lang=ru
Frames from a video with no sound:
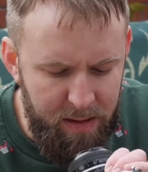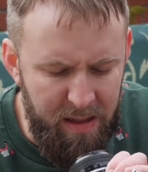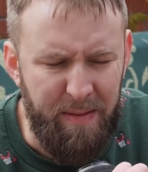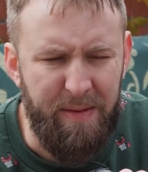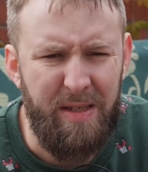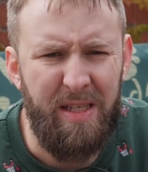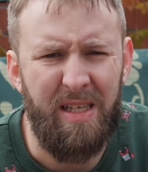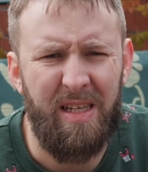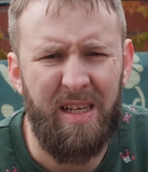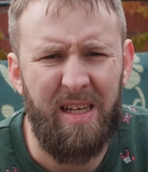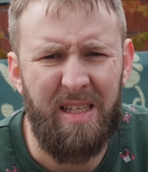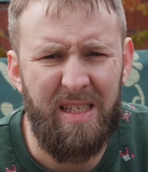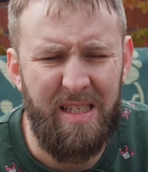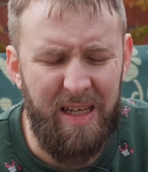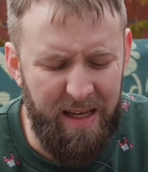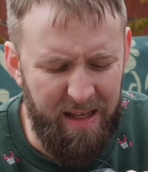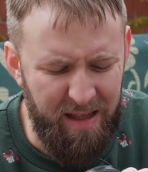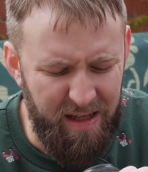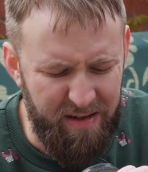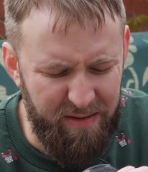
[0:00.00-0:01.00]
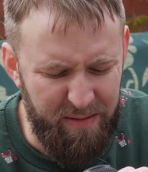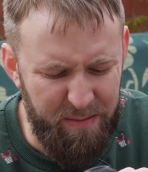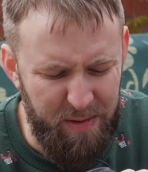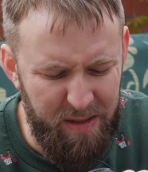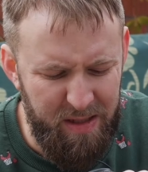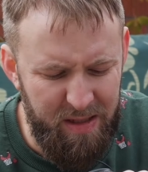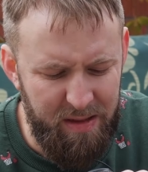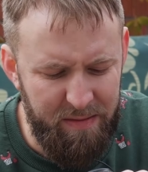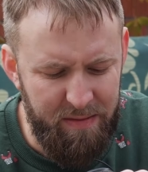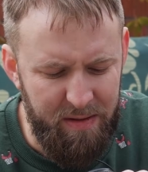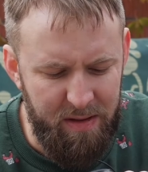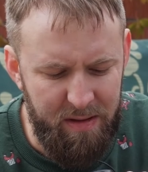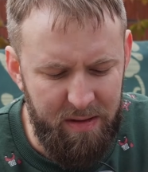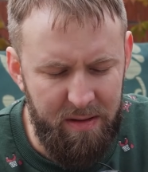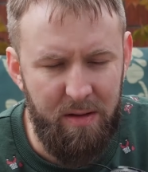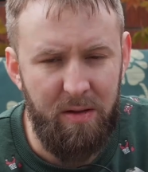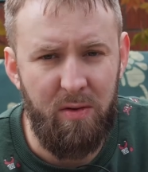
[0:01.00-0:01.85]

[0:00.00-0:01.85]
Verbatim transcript: Там, кстати, какая-то садинка в объективе.